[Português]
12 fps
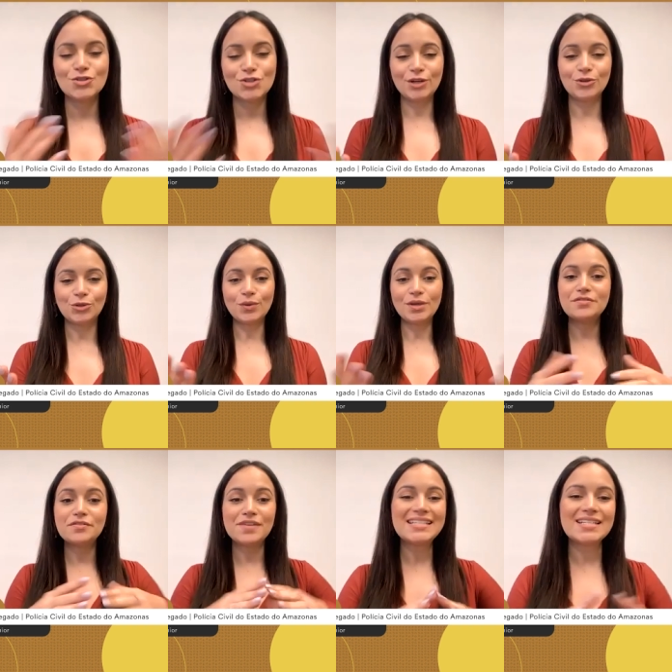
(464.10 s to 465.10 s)
Jailton, e
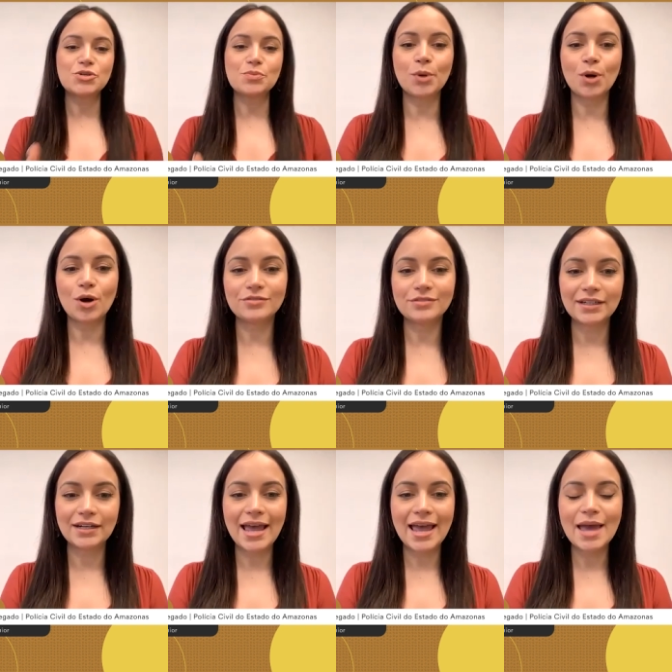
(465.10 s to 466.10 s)
vivência de
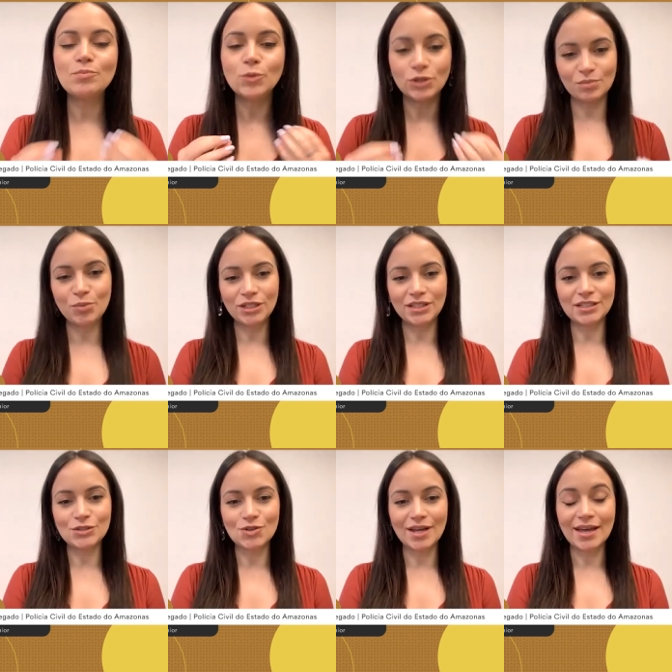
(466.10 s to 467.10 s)
prova é muito
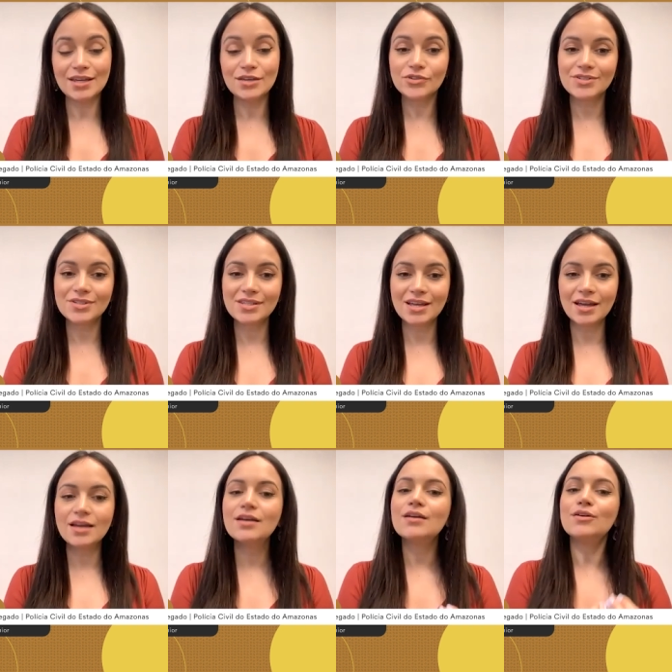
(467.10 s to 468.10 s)
importante, né? E
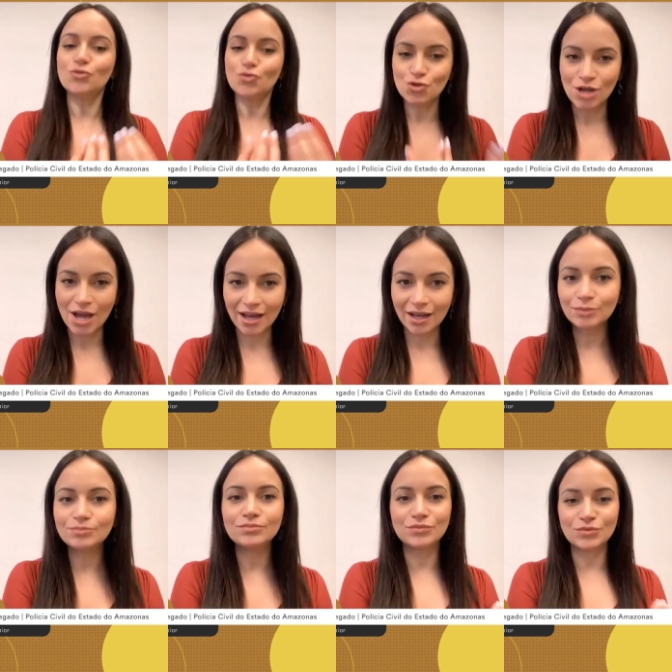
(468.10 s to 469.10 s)
você já
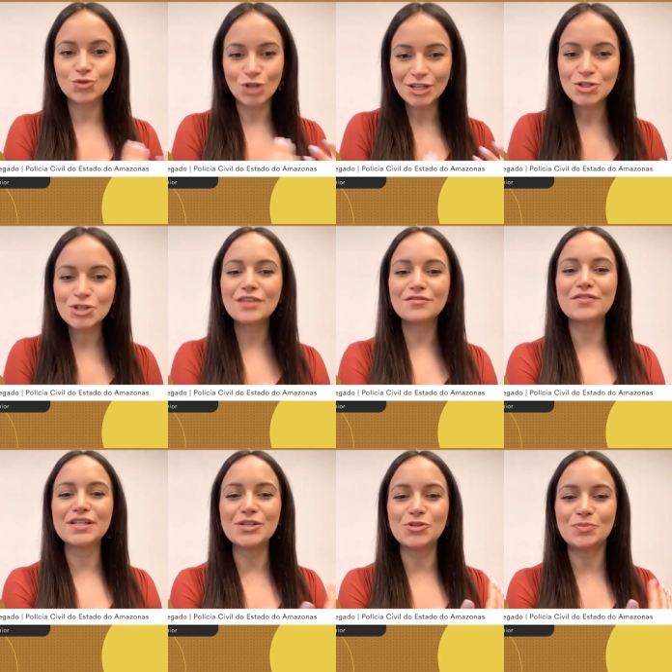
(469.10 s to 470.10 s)
já tinha
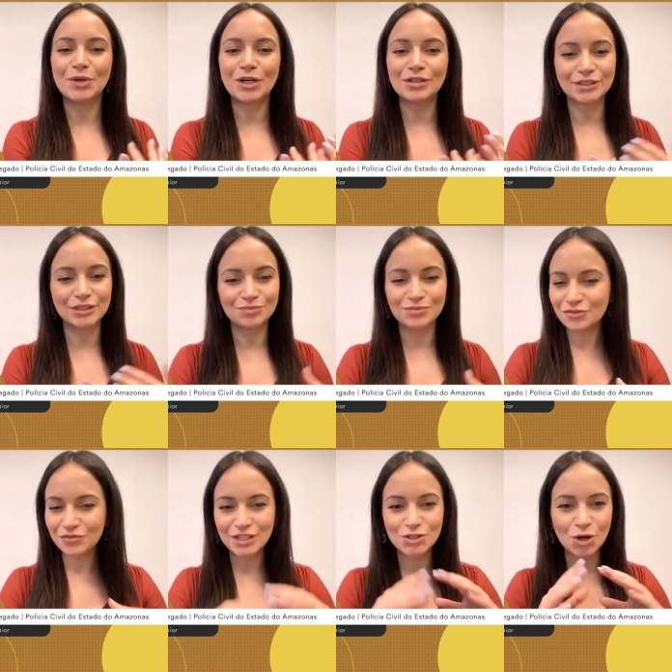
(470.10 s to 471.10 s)
vivência de prova,
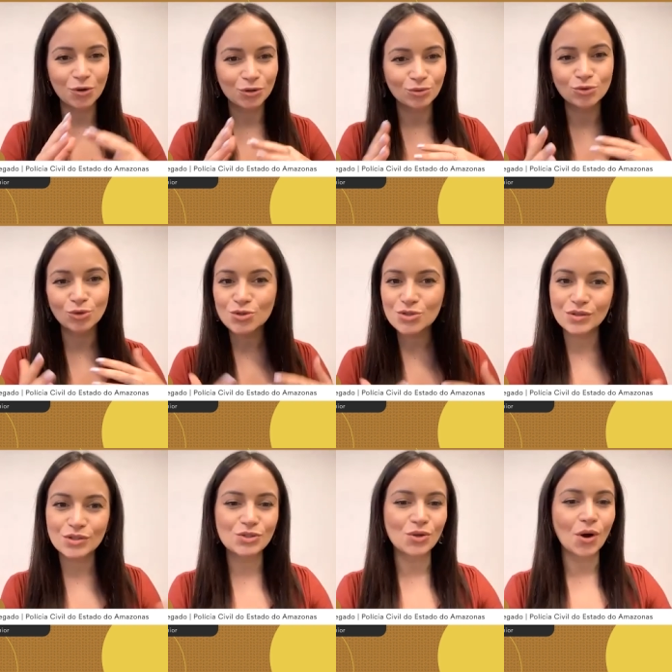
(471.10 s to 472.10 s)
enfim, de acordo com todo o seu
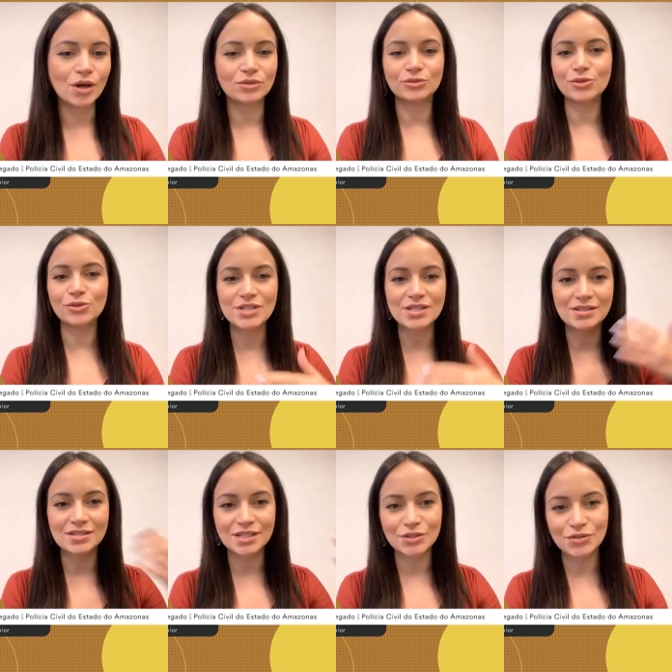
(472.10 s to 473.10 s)
histórico, todos
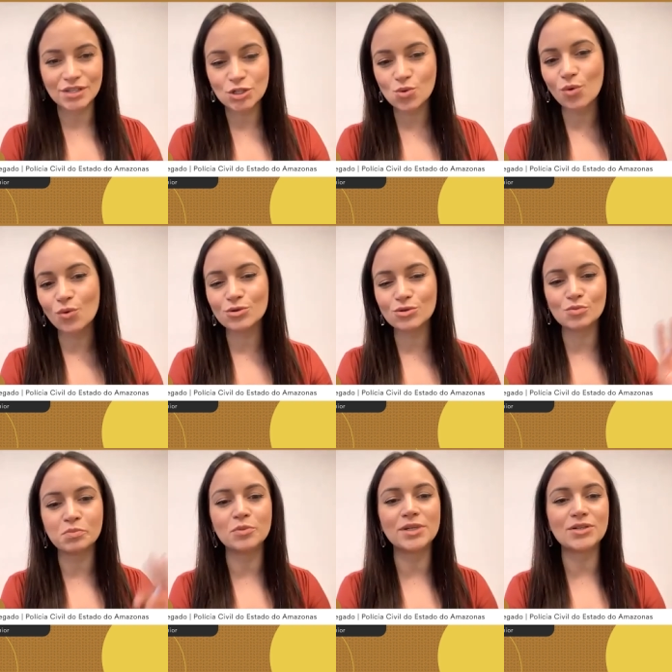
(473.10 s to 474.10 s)
esses anos aí de concursos
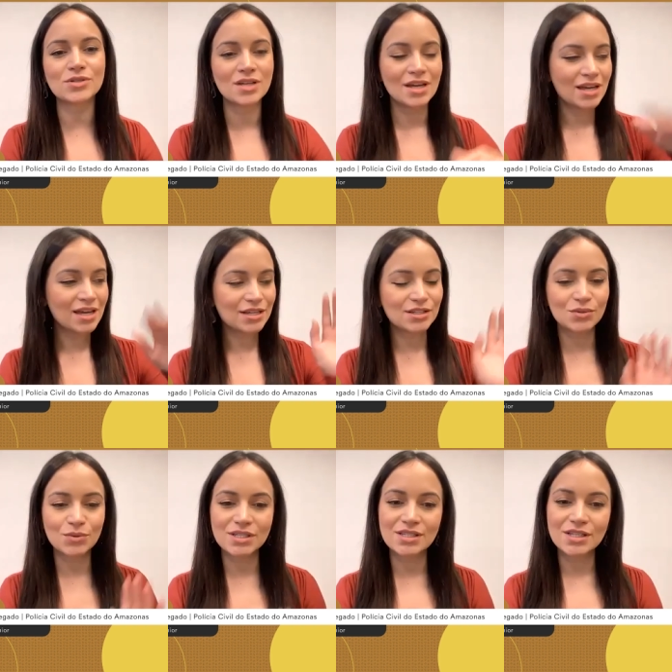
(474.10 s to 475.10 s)
públicos em
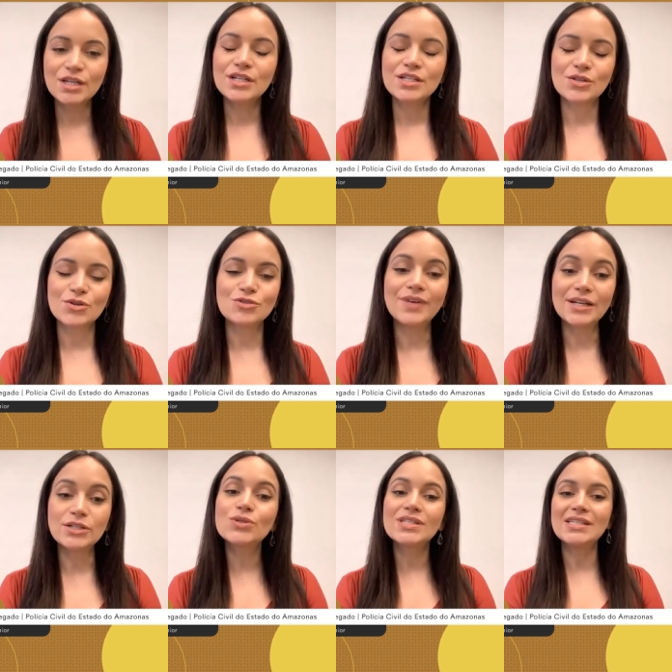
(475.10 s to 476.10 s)
suas seus
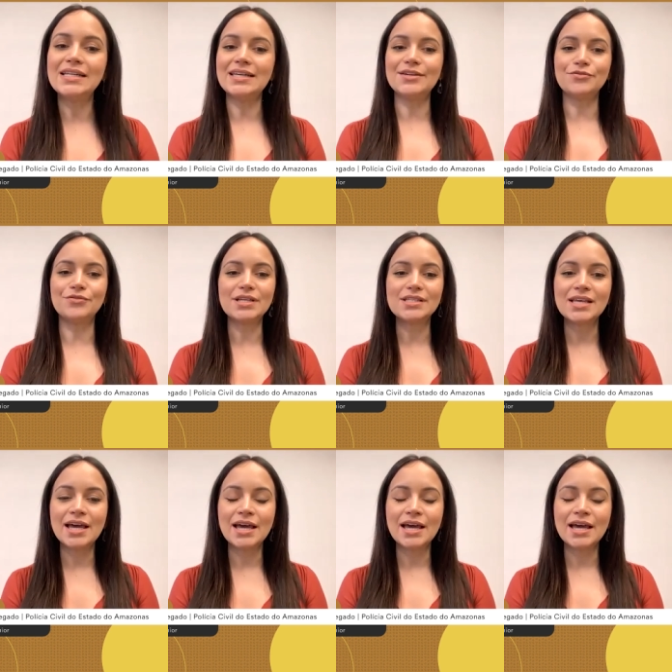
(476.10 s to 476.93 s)
diversos níveis.